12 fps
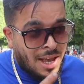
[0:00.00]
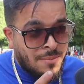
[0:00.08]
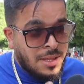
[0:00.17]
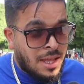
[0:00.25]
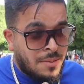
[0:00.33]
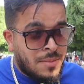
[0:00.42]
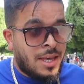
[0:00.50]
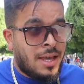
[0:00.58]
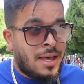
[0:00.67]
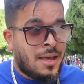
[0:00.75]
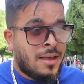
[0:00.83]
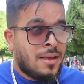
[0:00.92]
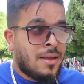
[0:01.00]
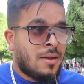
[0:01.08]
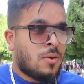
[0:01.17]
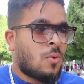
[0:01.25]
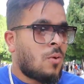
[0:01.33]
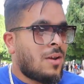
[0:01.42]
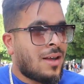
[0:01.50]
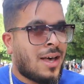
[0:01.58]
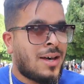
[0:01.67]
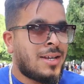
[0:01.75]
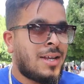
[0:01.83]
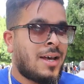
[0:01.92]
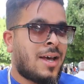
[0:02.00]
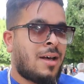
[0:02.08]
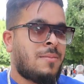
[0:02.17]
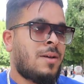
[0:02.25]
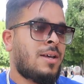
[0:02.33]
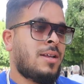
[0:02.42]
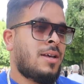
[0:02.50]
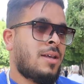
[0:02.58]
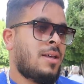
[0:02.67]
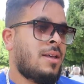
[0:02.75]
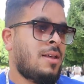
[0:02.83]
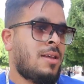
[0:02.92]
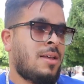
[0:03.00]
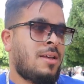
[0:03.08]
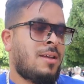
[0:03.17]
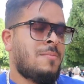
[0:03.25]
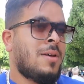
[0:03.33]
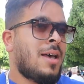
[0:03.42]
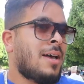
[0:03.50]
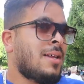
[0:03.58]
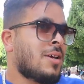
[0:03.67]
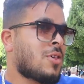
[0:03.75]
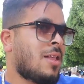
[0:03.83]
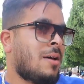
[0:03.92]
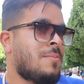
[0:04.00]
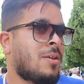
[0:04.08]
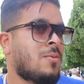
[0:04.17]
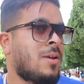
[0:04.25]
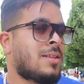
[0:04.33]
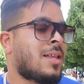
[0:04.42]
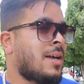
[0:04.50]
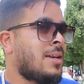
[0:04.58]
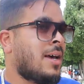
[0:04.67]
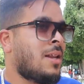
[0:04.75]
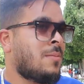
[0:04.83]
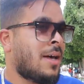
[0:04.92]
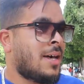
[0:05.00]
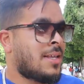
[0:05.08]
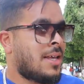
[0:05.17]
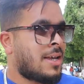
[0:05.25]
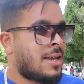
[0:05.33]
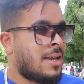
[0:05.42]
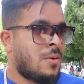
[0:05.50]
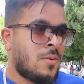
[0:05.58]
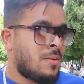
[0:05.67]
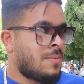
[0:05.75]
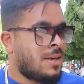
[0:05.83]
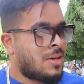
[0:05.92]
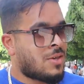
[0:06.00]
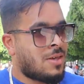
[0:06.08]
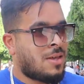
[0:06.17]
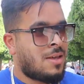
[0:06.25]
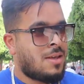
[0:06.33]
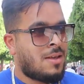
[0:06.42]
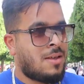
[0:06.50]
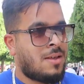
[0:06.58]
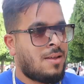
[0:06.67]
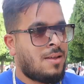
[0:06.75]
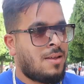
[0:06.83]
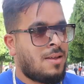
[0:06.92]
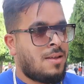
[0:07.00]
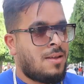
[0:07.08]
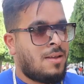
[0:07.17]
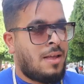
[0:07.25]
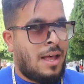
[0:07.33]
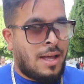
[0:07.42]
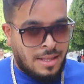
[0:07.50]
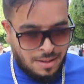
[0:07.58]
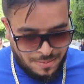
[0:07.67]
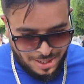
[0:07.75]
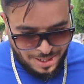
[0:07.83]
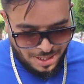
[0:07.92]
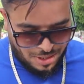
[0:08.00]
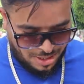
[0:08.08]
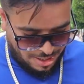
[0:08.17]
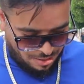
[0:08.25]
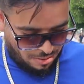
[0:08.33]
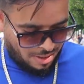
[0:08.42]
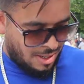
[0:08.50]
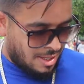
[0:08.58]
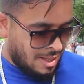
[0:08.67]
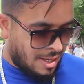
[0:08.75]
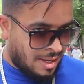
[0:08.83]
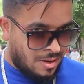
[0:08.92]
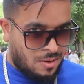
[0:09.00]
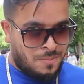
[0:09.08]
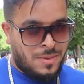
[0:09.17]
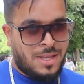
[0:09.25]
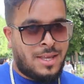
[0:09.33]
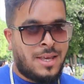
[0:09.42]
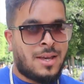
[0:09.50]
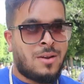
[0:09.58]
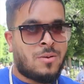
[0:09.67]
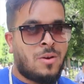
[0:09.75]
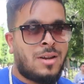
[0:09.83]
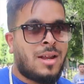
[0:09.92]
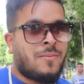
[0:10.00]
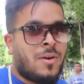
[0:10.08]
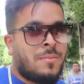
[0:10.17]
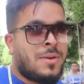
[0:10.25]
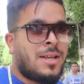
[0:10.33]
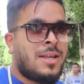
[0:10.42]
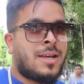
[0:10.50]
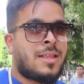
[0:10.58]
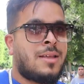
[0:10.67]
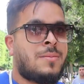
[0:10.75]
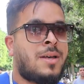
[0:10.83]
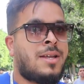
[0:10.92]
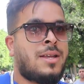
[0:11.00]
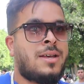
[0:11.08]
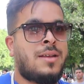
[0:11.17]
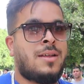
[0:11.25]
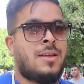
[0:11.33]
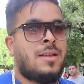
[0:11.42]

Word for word: 500 قول القناعه معناها ما علاش العباد ولد تغلي على بعضها هكا وين ماشي حتى ما عرفش انا اختي تاكل امي تاكل كلها فاميلياتنا معناها